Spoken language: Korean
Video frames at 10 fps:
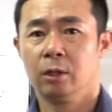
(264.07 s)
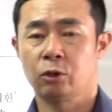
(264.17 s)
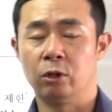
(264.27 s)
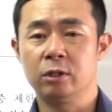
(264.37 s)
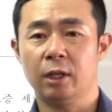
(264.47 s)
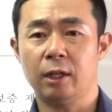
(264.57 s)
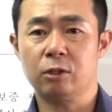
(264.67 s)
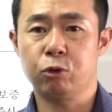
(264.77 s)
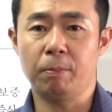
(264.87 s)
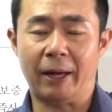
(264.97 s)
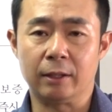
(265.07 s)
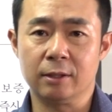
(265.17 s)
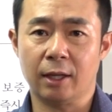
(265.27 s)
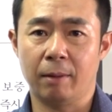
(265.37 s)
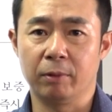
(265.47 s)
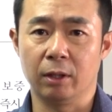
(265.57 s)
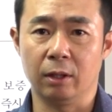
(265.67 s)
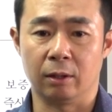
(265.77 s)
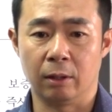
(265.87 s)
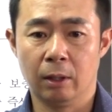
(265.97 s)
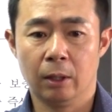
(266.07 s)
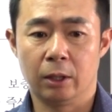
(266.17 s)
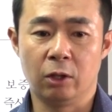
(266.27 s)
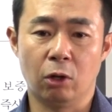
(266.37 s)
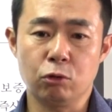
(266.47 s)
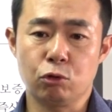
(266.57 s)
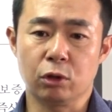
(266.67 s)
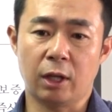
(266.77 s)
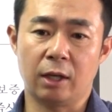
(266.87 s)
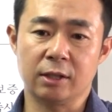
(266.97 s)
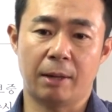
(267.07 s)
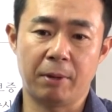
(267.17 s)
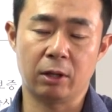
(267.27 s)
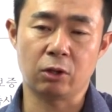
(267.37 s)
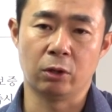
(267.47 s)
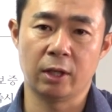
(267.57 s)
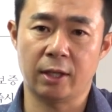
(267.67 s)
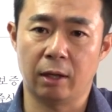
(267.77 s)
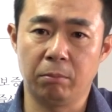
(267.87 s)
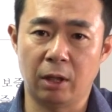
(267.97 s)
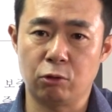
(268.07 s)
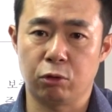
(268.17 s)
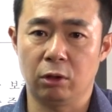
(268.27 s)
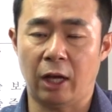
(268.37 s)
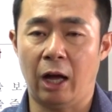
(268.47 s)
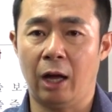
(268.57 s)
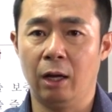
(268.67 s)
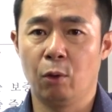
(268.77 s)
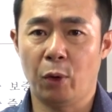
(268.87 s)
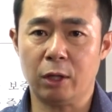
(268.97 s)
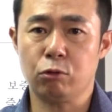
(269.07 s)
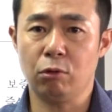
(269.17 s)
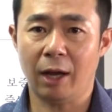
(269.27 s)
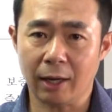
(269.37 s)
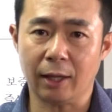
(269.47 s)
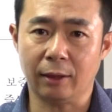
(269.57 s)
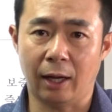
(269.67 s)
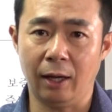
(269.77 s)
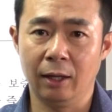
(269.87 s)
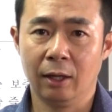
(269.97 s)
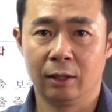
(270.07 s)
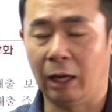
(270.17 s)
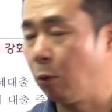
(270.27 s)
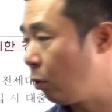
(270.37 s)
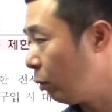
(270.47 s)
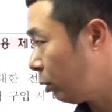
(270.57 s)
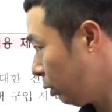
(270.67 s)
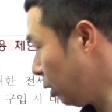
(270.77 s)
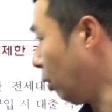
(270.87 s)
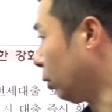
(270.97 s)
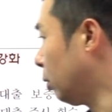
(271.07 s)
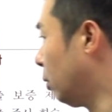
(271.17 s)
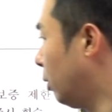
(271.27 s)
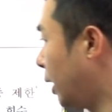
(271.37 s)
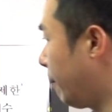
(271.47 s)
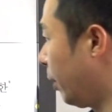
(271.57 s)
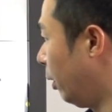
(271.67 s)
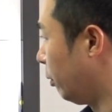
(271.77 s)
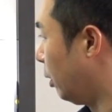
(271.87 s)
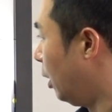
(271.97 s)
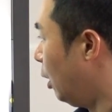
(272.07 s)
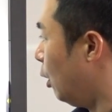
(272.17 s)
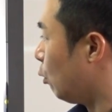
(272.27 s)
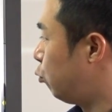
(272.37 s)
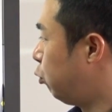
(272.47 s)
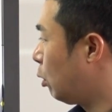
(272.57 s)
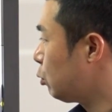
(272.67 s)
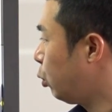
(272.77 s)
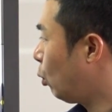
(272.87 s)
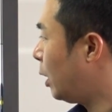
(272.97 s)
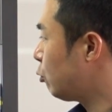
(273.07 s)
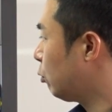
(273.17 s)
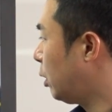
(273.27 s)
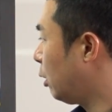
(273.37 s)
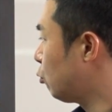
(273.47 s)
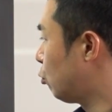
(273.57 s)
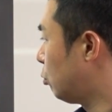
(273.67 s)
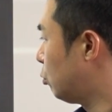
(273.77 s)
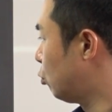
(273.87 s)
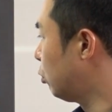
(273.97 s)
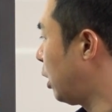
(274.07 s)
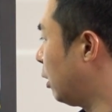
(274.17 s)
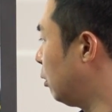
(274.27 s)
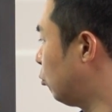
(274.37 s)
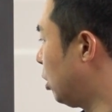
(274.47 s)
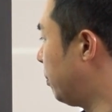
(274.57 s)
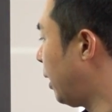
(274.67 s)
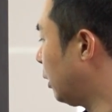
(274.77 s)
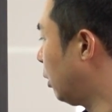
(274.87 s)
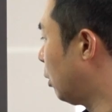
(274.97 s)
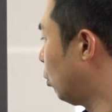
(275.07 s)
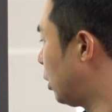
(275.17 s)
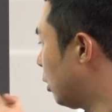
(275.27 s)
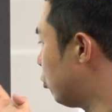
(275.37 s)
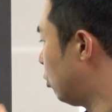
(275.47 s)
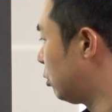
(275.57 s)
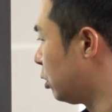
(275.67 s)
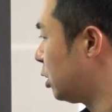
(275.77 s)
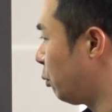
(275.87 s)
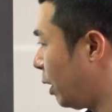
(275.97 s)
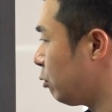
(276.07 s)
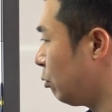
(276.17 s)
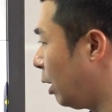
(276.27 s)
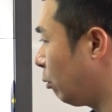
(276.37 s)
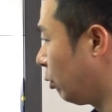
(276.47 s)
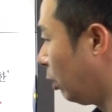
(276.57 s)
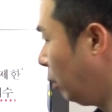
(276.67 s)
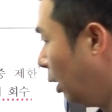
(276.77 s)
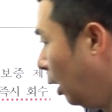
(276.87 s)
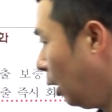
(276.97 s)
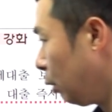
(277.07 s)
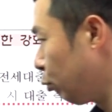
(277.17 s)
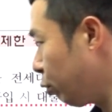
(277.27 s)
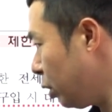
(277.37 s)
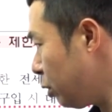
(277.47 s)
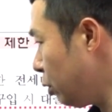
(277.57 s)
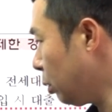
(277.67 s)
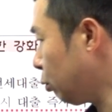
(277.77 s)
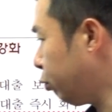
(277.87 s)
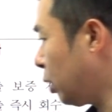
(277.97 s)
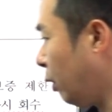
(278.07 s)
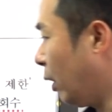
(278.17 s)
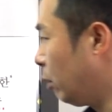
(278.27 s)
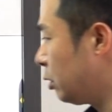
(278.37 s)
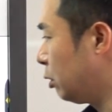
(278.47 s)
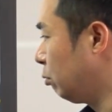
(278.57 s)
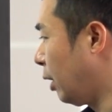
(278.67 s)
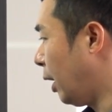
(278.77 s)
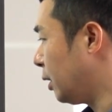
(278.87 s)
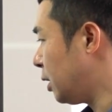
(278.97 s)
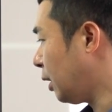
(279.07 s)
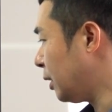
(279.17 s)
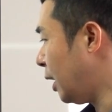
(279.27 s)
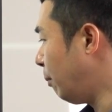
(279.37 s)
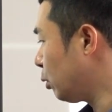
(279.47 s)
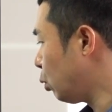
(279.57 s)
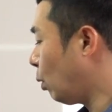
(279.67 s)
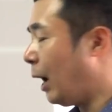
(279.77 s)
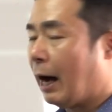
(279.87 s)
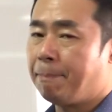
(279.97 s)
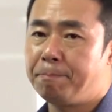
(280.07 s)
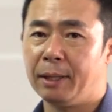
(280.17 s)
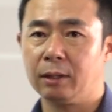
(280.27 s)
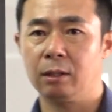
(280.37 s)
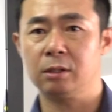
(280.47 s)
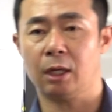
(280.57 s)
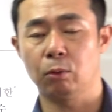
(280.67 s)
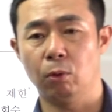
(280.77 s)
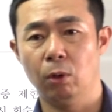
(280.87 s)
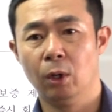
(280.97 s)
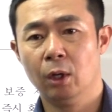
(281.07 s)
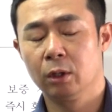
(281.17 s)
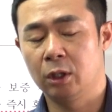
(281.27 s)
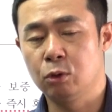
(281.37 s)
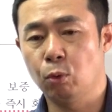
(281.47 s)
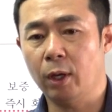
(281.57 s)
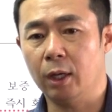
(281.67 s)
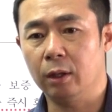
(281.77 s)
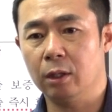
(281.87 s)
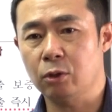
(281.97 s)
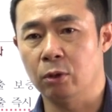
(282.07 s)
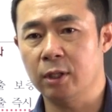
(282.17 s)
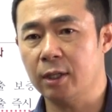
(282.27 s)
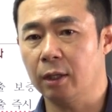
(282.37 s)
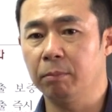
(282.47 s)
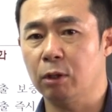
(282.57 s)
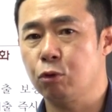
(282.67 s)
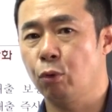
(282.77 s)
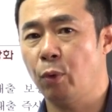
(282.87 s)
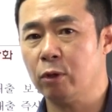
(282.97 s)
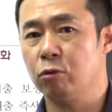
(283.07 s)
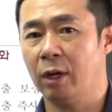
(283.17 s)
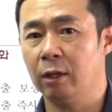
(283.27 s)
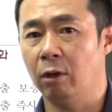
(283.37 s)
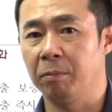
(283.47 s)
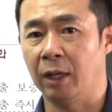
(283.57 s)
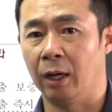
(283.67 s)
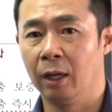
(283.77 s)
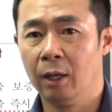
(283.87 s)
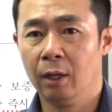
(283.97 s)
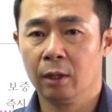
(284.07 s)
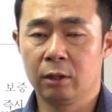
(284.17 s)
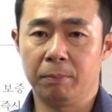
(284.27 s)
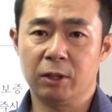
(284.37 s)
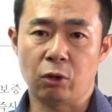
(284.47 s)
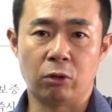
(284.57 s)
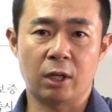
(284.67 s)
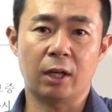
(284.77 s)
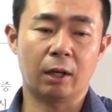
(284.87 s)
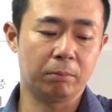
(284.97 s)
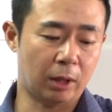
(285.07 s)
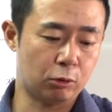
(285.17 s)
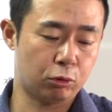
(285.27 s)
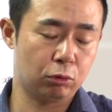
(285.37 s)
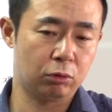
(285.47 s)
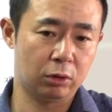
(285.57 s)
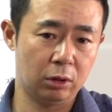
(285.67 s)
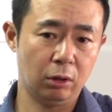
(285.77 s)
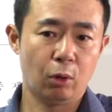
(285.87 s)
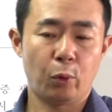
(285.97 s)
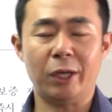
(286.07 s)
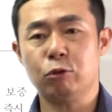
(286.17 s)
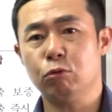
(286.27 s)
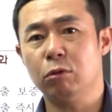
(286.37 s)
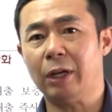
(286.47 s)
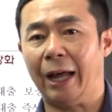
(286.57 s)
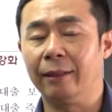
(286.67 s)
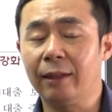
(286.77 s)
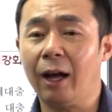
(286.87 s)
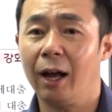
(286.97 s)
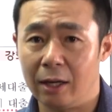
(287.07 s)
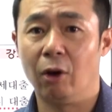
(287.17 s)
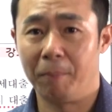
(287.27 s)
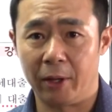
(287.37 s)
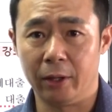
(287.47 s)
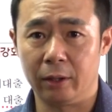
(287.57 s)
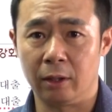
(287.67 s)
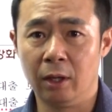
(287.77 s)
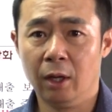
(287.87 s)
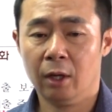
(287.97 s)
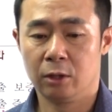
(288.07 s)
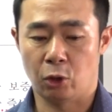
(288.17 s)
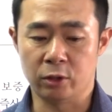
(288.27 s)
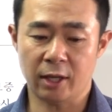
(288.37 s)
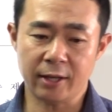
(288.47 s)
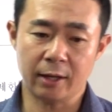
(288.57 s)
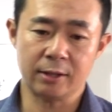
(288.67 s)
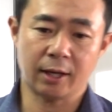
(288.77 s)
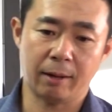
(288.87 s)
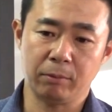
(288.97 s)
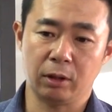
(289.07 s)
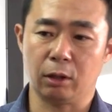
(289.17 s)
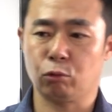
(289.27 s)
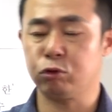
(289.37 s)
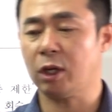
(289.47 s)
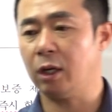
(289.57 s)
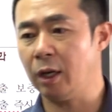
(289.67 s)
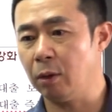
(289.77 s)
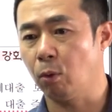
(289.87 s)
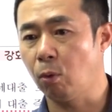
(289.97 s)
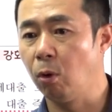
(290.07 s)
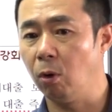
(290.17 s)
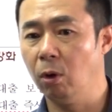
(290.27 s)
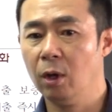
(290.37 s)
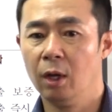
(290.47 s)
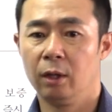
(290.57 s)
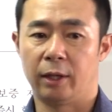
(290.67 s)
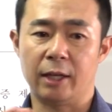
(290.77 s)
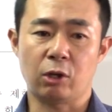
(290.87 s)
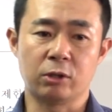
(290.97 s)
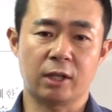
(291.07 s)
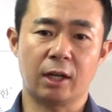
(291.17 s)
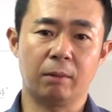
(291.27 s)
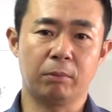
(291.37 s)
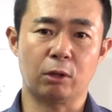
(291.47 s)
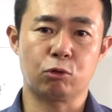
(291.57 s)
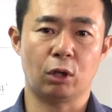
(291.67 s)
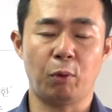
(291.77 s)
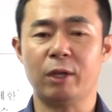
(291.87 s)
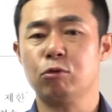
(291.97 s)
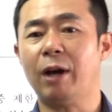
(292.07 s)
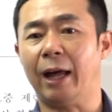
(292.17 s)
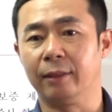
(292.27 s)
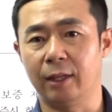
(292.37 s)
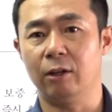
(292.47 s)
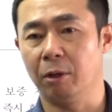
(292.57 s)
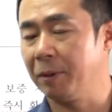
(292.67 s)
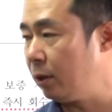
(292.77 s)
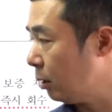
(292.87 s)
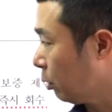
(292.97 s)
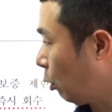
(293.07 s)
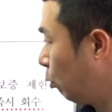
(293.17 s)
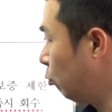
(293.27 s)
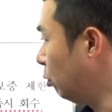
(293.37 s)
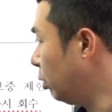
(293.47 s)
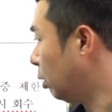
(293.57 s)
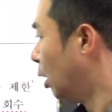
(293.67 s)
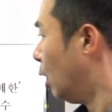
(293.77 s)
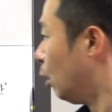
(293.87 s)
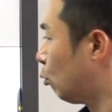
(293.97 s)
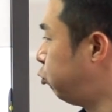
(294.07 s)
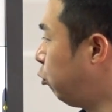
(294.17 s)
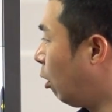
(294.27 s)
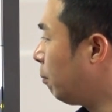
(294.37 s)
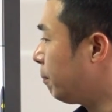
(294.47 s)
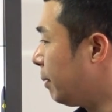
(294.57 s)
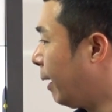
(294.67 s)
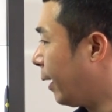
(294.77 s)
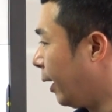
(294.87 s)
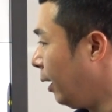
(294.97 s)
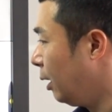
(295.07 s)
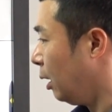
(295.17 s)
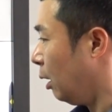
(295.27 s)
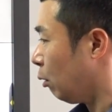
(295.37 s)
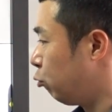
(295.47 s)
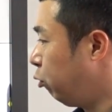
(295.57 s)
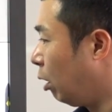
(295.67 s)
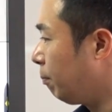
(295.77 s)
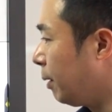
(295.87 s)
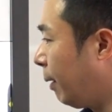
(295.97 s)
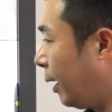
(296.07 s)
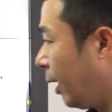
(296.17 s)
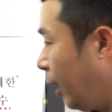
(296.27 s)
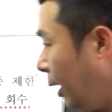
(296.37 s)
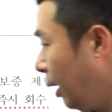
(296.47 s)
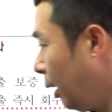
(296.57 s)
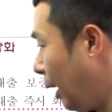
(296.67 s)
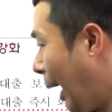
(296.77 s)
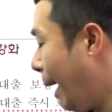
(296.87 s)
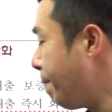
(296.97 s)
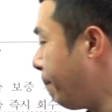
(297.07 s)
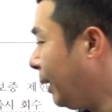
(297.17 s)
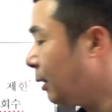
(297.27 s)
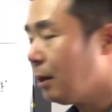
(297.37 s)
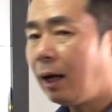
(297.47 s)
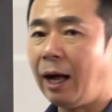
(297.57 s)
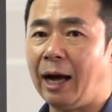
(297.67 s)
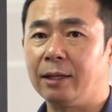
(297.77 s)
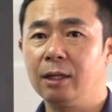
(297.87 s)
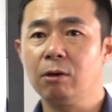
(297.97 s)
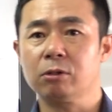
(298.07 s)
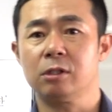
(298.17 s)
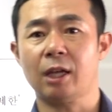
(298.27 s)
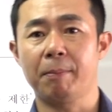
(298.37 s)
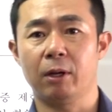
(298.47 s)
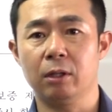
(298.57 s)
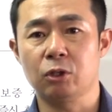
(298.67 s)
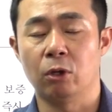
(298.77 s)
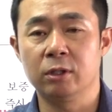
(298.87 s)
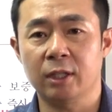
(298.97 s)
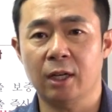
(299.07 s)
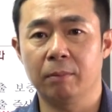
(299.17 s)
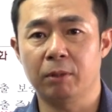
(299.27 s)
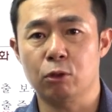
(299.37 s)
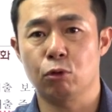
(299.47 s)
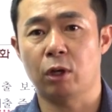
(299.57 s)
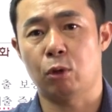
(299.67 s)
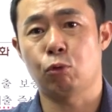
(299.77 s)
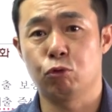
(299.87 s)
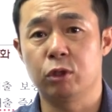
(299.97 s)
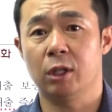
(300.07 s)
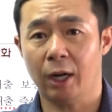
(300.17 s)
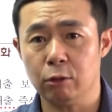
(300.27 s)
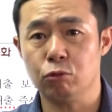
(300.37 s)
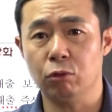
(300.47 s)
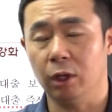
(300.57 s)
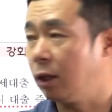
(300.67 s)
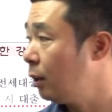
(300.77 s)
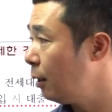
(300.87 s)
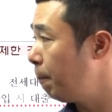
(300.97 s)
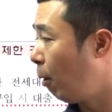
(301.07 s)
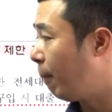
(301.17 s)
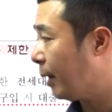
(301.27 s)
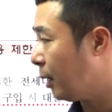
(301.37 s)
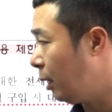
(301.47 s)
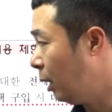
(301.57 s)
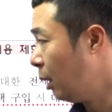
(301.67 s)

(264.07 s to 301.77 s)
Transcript: 전세 대출을 받은 사람들은 이런 주택을 사면은 전세자금 대출을 다 회수를 하겠다 나온 것들이 어떤 거냐면 9억 초과 주택 주택을 구입을 하더라도 대출을 즉시 회수를 하고요. 투기지역 투기과열지구 내 시가 3억 초과 아파트를 사도 기존에 있는 전세자금 대출은 회수를 하는 겁니다. 그러면 전세자금 대출을 회수를 안 당하려면은 전세 사는 사람들이 투자를 해놓고 내 전세자금 대출이 회수가 안 되려면은 결국은 9억 미만의 9억 미만의 아파트가 아닌 것을 사면은 전세자금 대출은 계속 유지를 할 수 있는 법안이